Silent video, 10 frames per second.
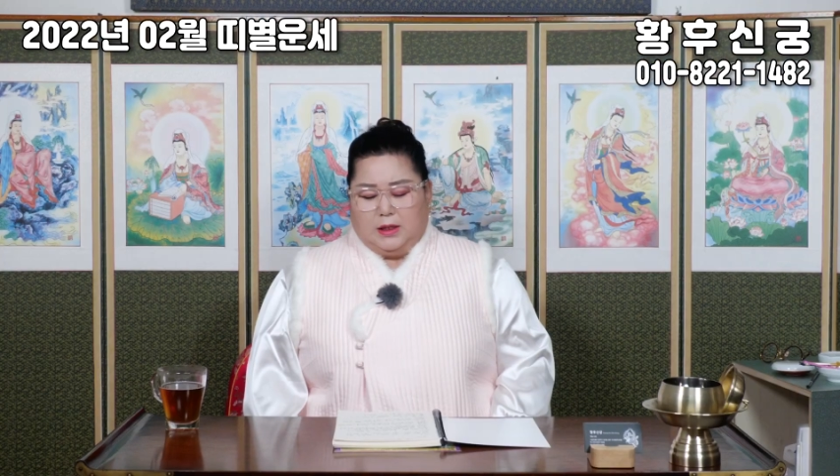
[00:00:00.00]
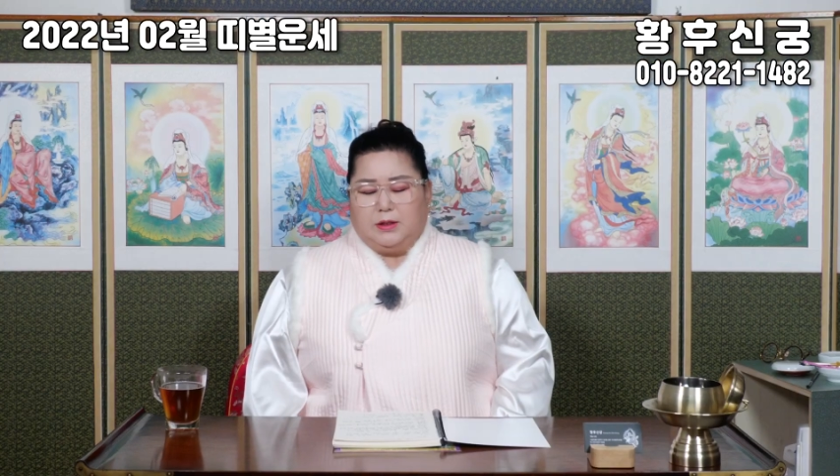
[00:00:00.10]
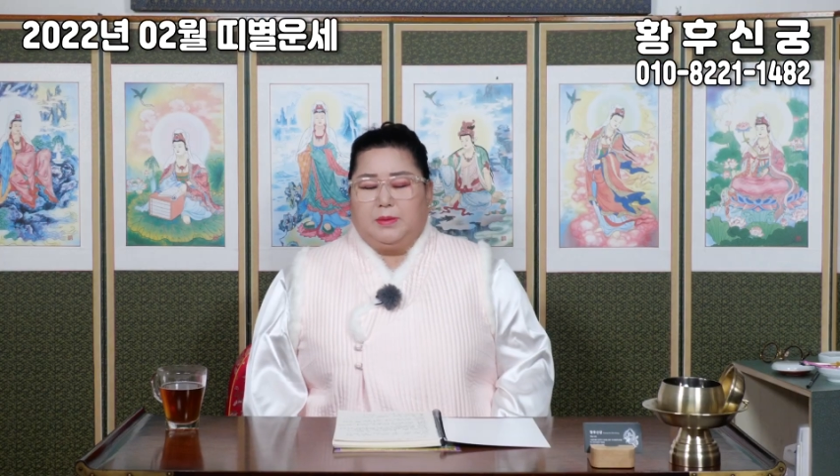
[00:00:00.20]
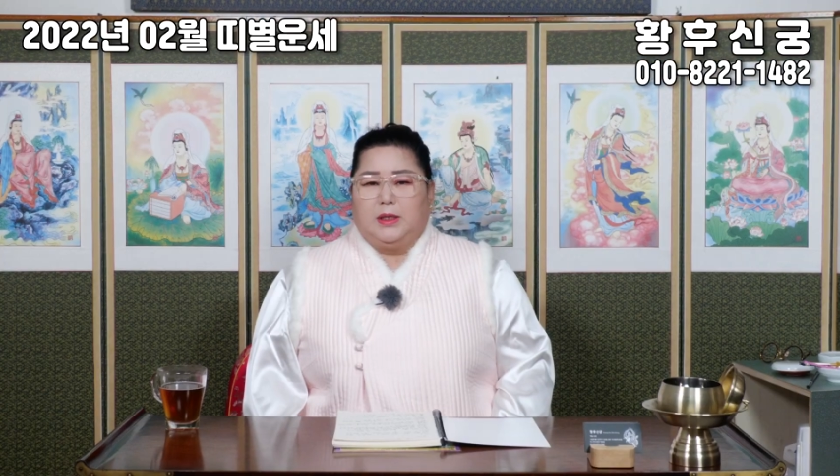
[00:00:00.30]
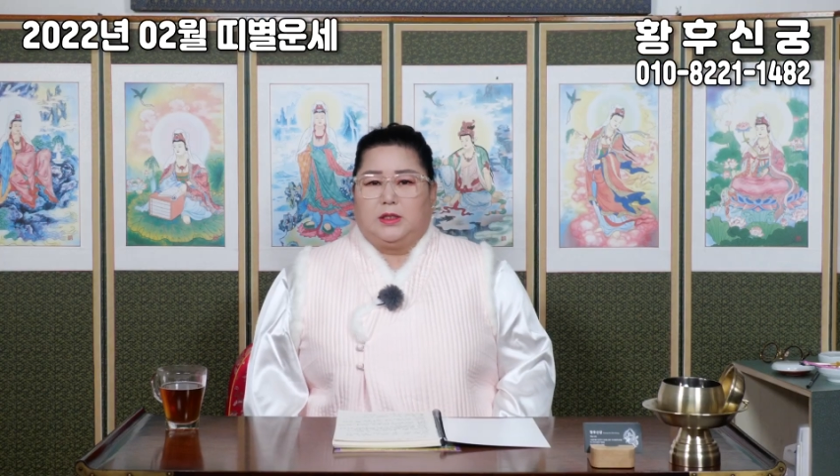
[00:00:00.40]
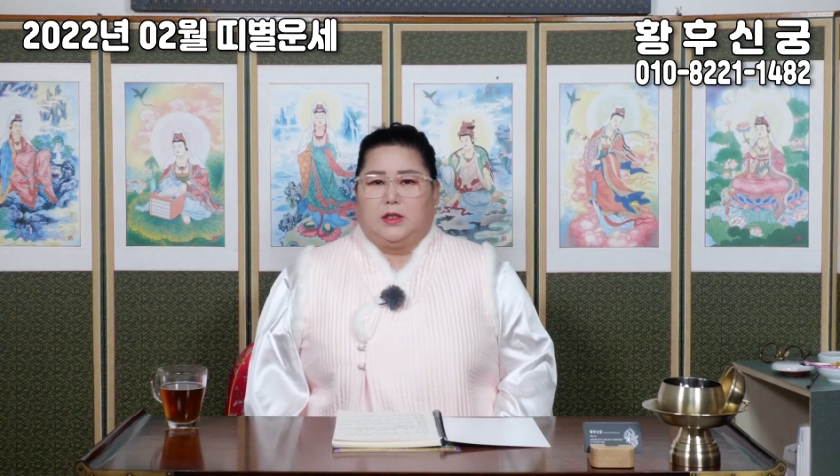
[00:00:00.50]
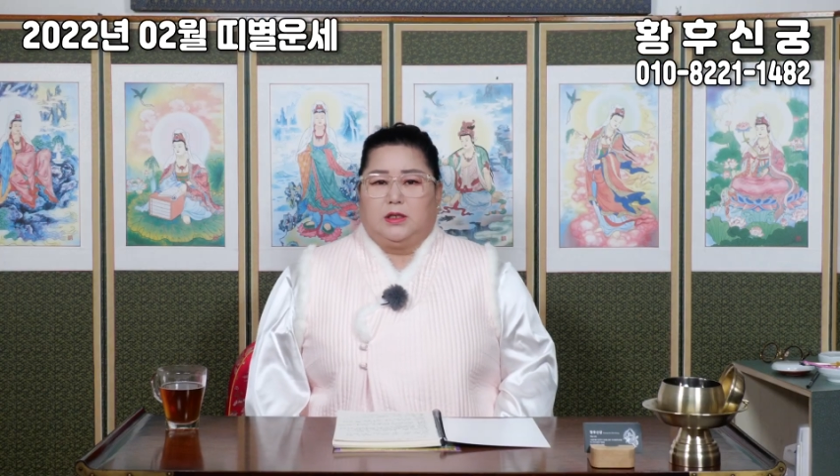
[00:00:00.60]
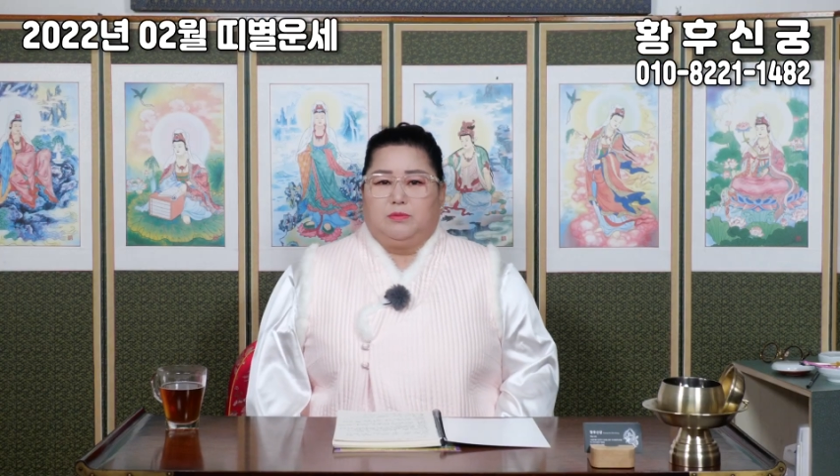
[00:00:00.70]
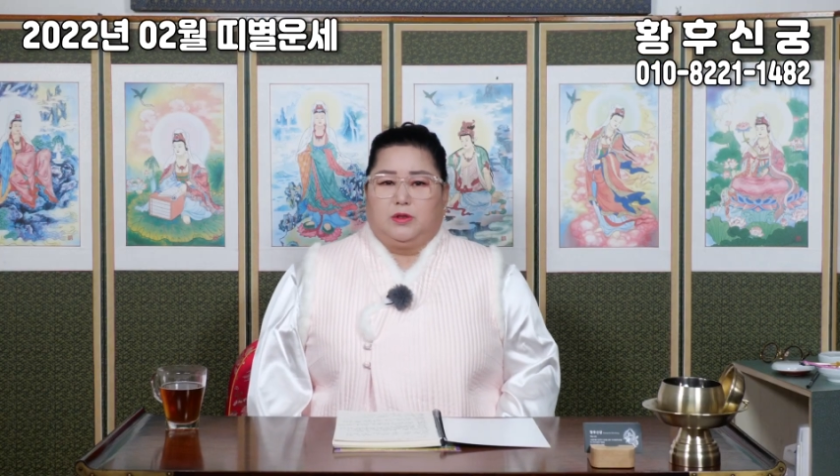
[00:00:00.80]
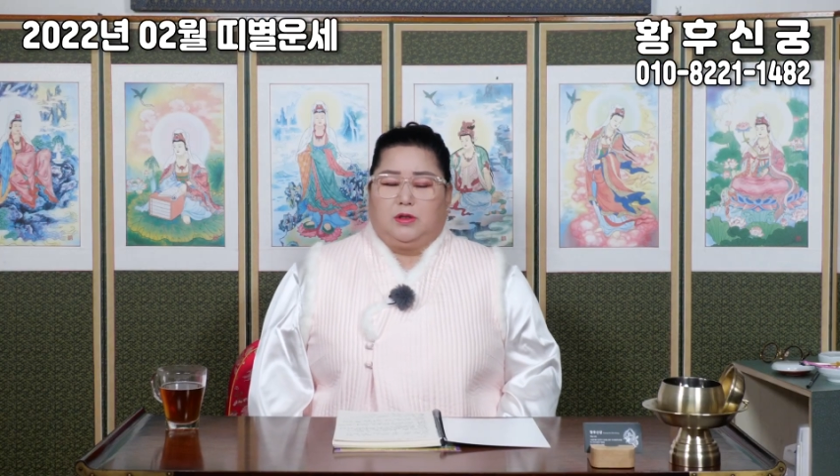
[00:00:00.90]
하지만
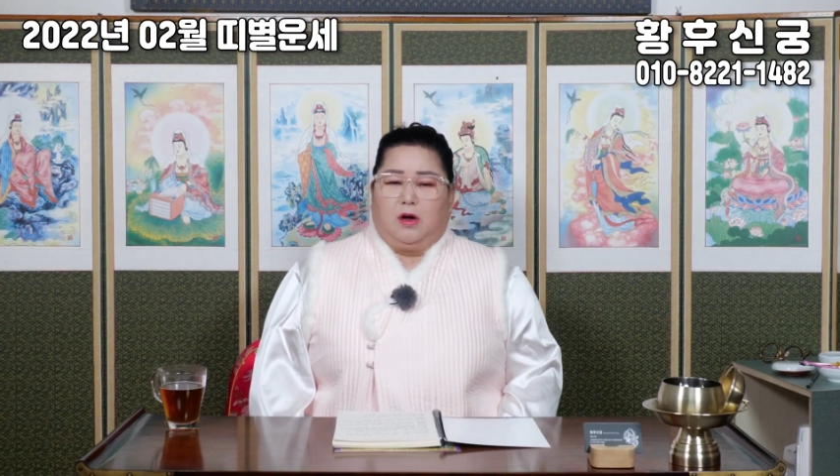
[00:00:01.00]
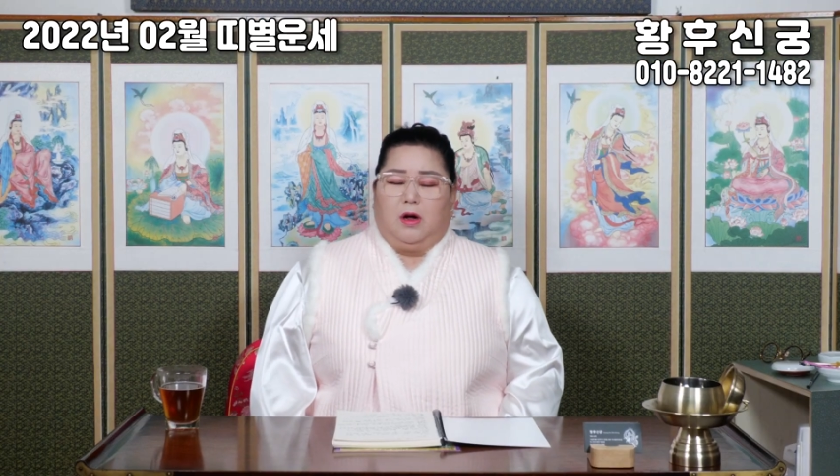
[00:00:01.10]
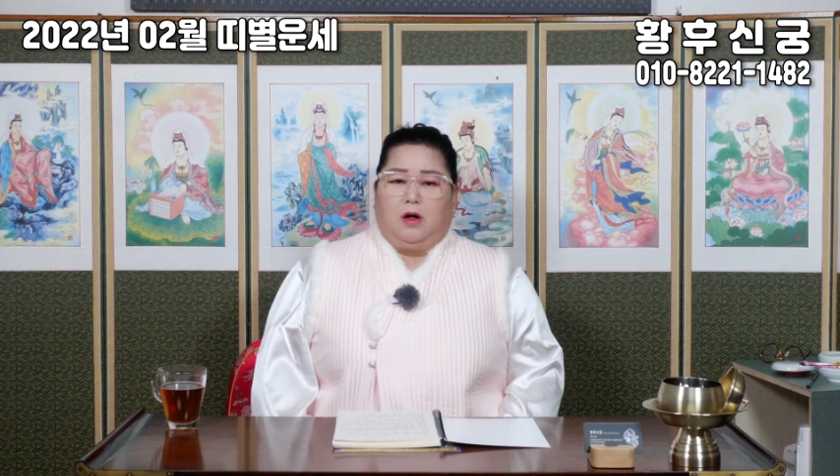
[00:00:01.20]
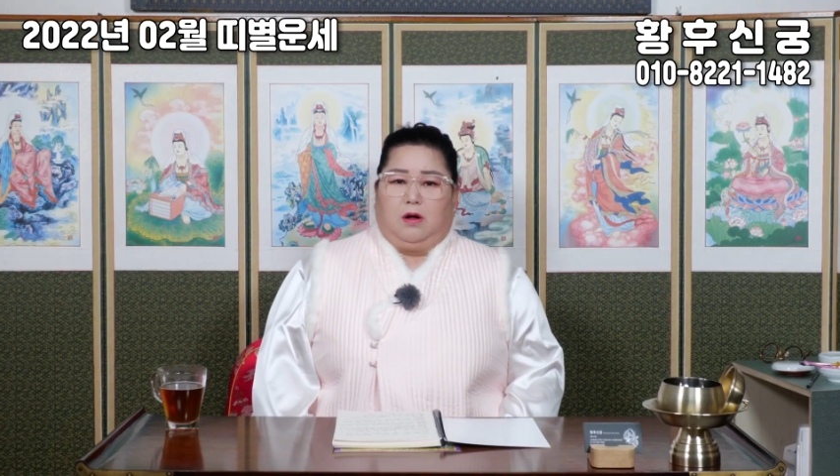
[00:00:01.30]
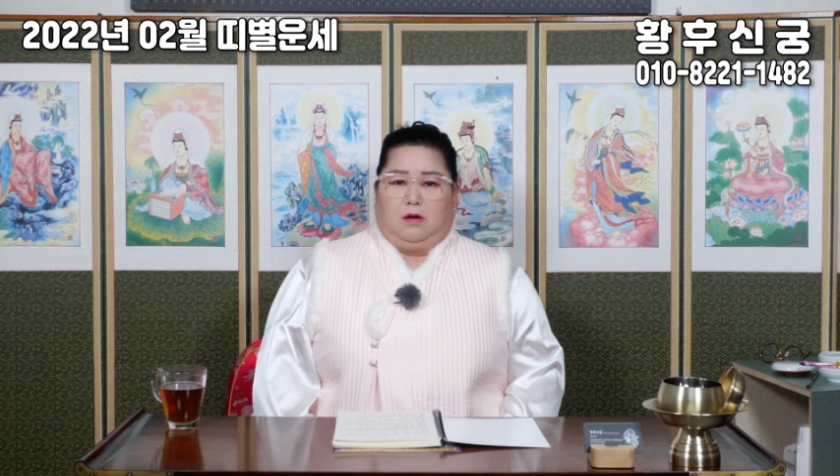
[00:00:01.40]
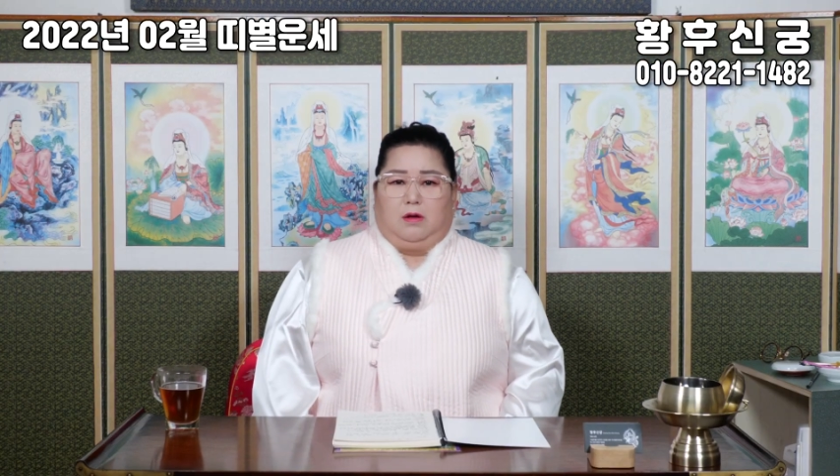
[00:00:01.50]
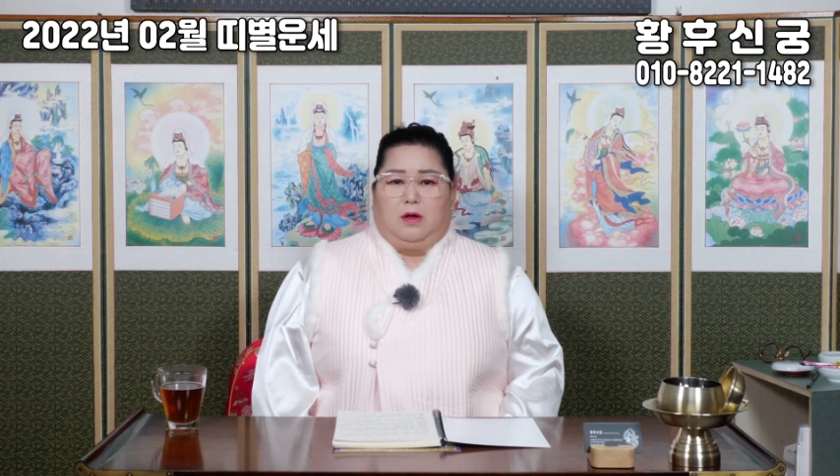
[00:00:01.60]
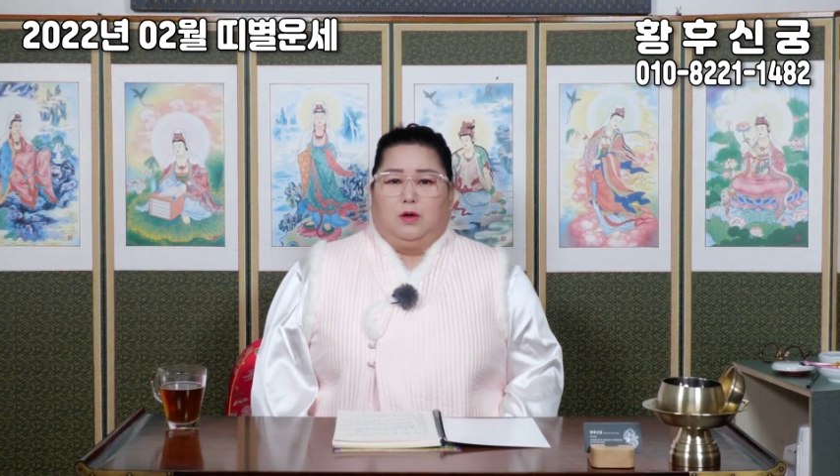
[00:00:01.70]
지금부터